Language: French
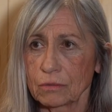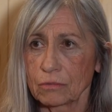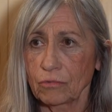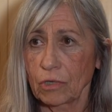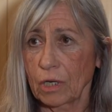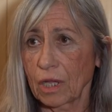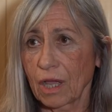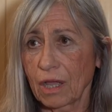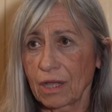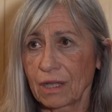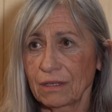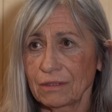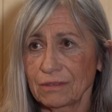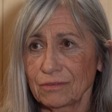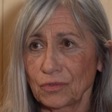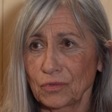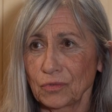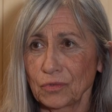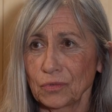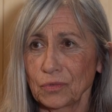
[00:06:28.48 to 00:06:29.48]
Voilà,
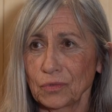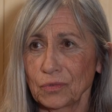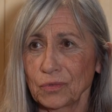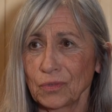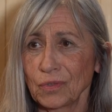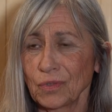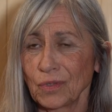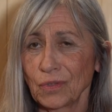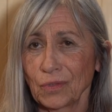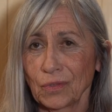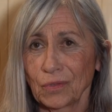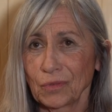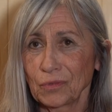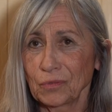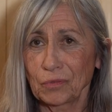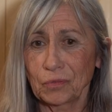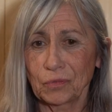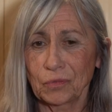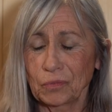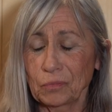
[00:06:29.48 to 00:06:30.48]
de,
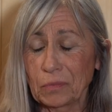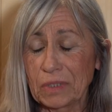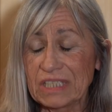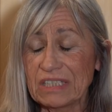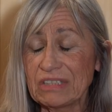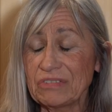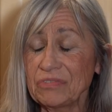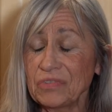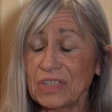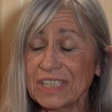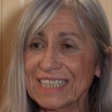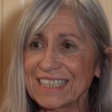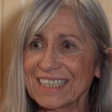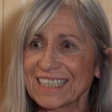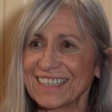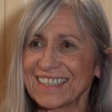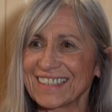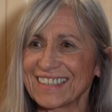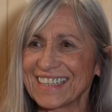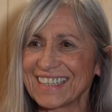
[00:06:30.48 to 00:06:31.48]
de magnifique.